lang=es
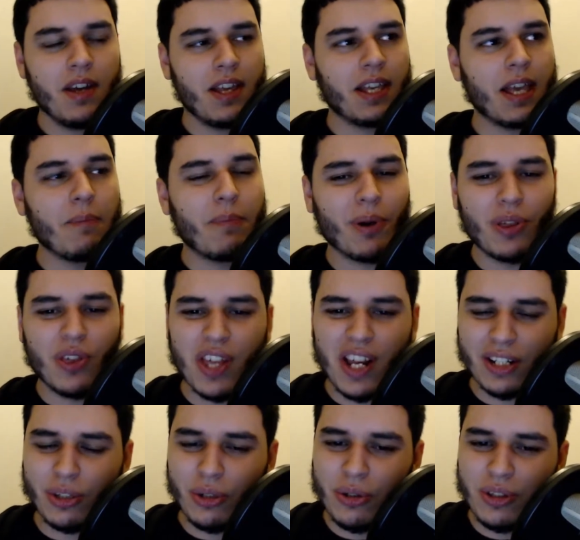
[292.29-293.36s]
Que por
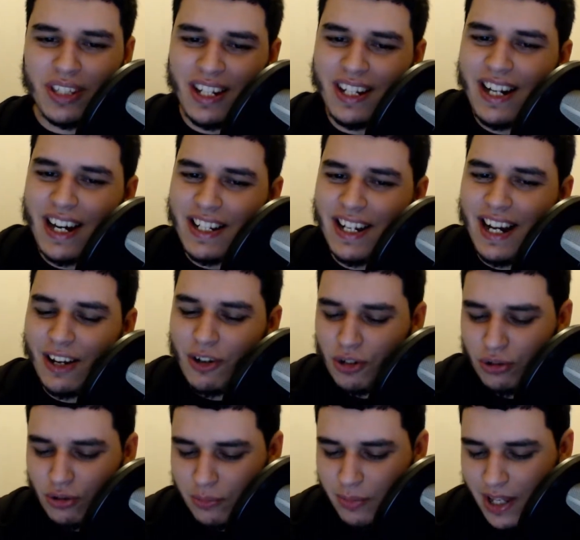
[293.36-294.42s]
cierto, tienen allí la
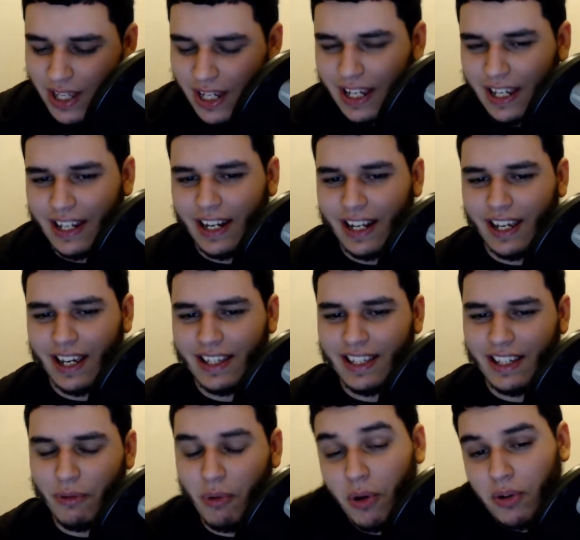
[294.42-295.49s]
costumbre de que,
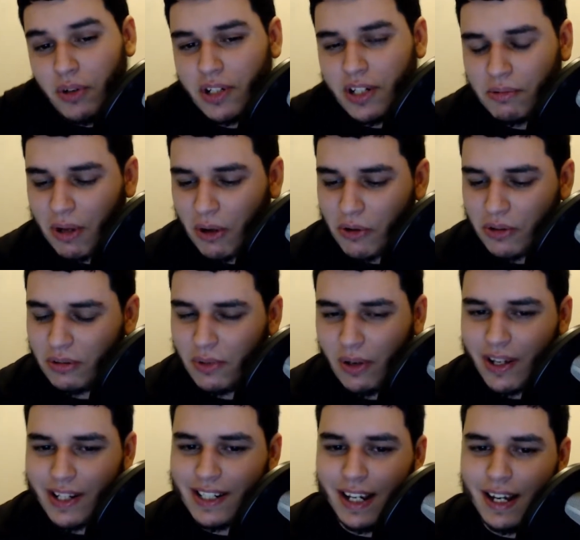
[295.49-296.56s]
e, bueno, no sé si es una costumbre o lo
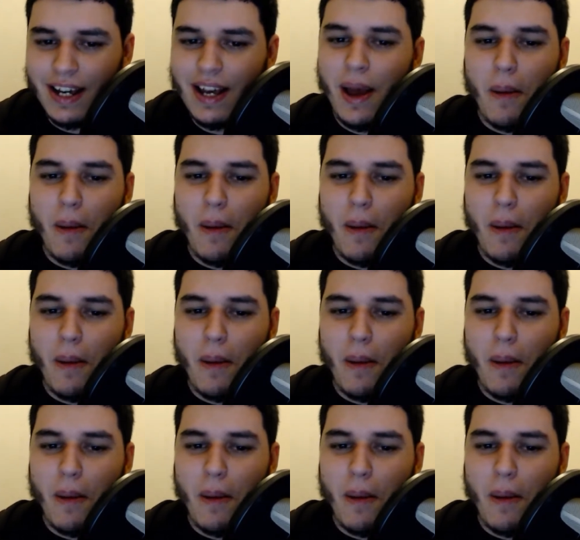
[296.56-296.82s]
que sea,